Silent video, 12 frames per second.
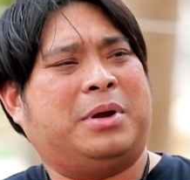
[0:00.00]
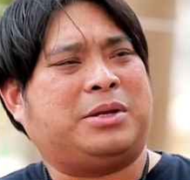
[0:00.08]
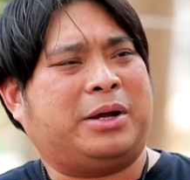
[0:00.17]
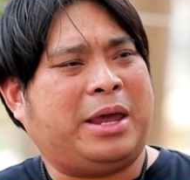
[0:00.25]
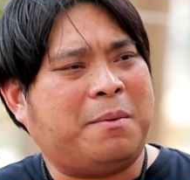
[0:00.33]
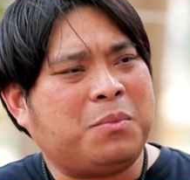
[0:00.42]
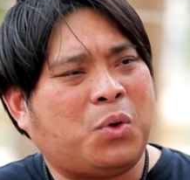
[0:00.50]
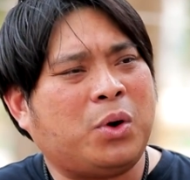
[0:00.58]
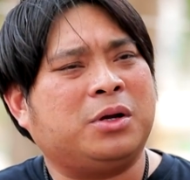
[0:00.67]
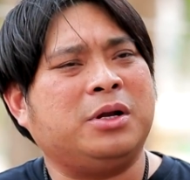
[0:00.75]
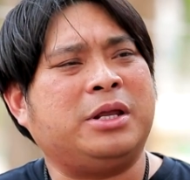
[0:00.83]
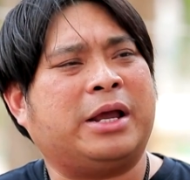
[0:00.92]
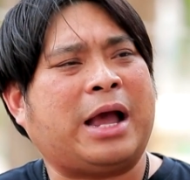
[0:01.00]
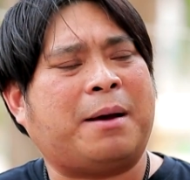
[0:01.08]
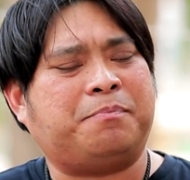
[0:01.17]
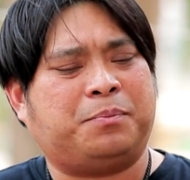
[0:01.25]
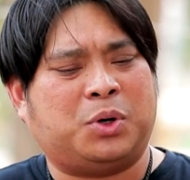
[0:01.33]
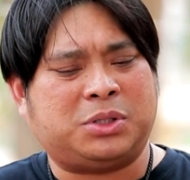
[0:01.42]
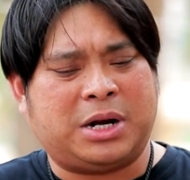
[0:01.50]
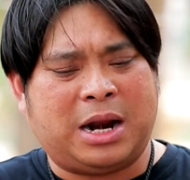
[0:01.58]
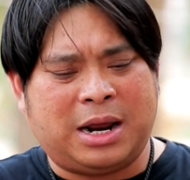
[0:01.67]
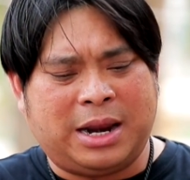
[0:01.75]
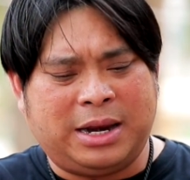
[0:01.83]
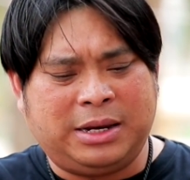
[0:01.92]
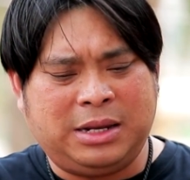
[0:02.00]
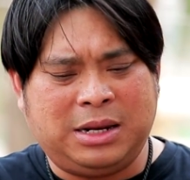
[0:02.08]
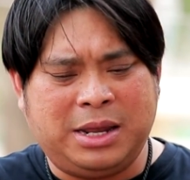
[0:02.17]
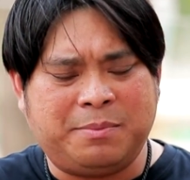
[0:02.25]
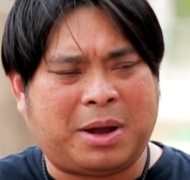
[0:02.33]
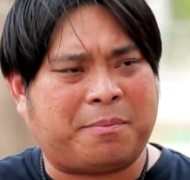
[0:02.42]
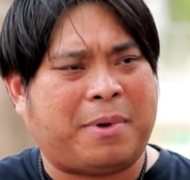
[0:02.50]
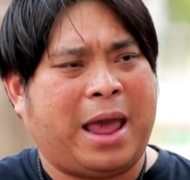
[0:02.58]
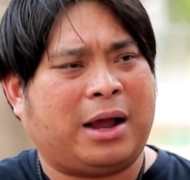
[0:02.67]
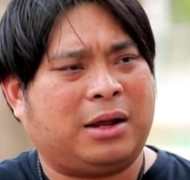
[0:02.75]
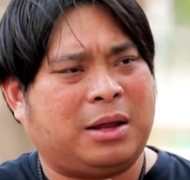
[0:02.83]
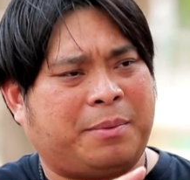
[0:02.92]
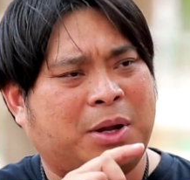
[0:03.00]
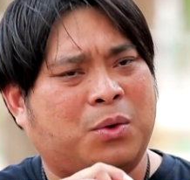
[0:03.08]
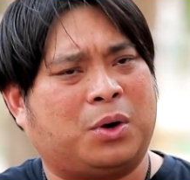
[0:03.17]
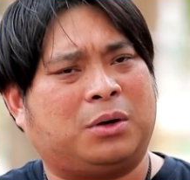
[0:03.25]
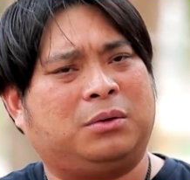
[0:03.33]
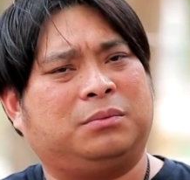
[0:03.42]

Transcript: มันจะเข้มข้นขึ้นอีกครับเพราะฉะนั้นอะไรที่ลิงก์แปลกๆอย่าไปกด